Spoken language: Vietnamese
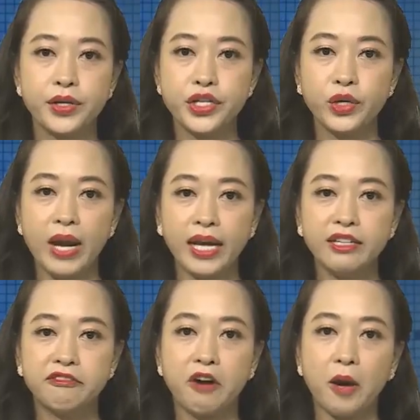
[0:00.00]
Chiều
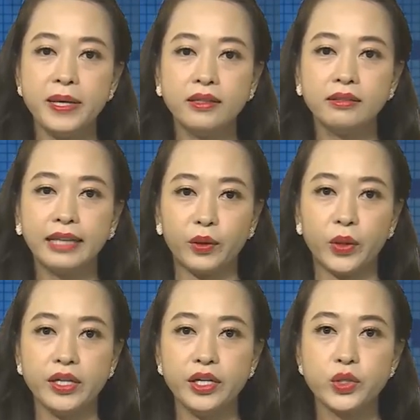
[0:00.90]
nay, Phó Bí thư Thành
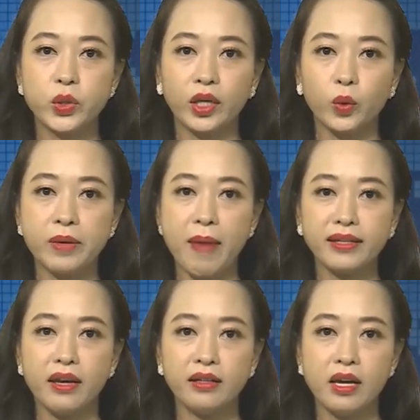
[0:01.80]
ủy, Chủ tịch Ủy
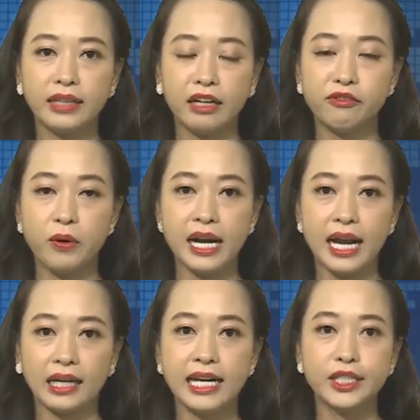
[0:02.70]
ban Nhân dân thành phố Đà
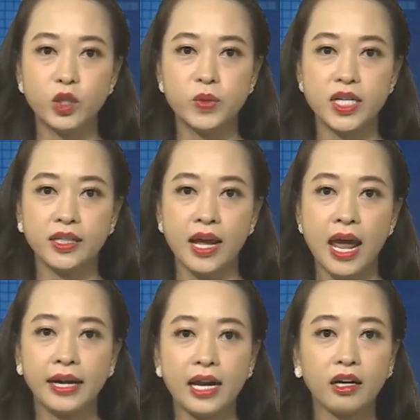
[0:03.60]
Nẵng Lê Trung Trinh
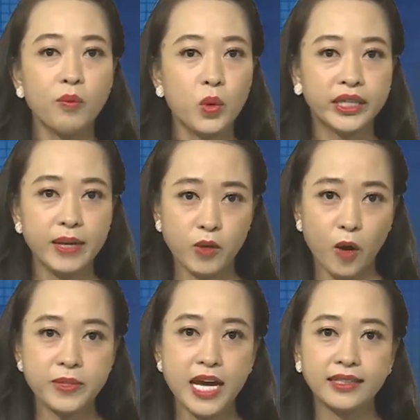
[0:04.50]
đã có buổi tiếp
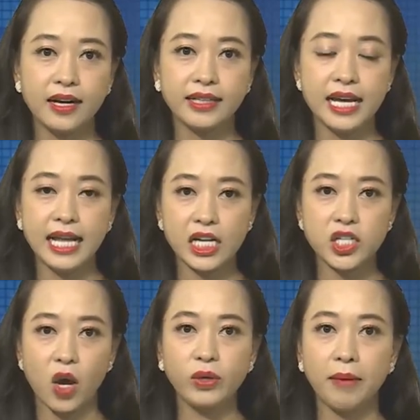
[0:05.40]
công dân định kỳ tháng
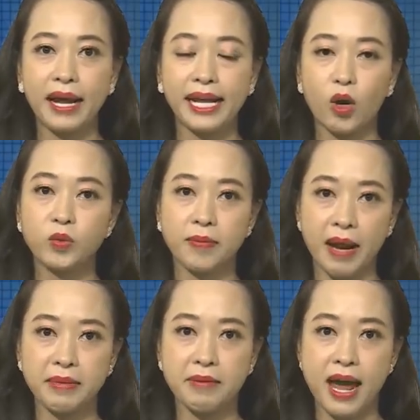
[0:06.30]
6 năm
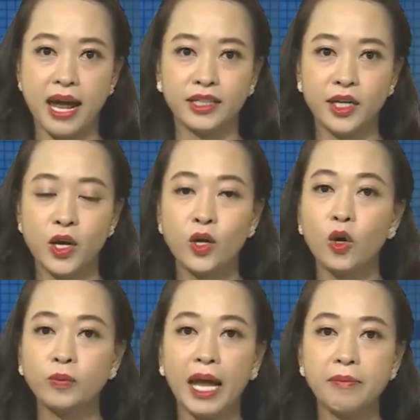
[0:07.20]
2023.
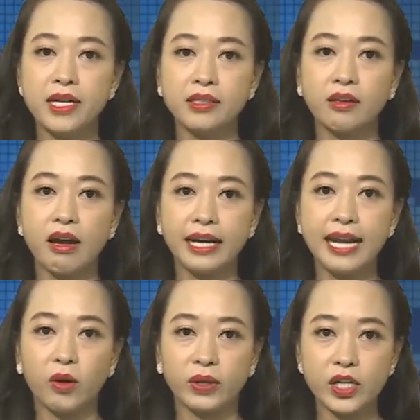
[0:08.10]
Cùng tham dự có
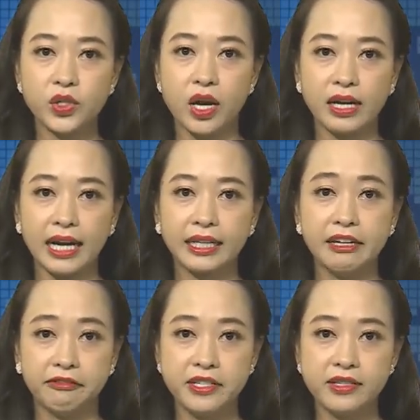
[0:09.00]
lãnh đạo các sở ngành
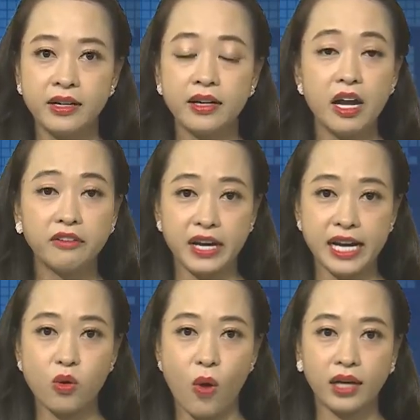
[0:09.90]
địa phương, đơn vị
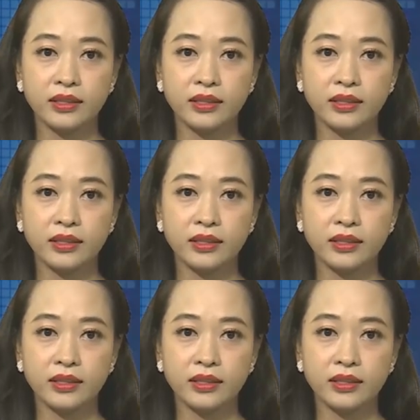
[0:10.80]
liên quan.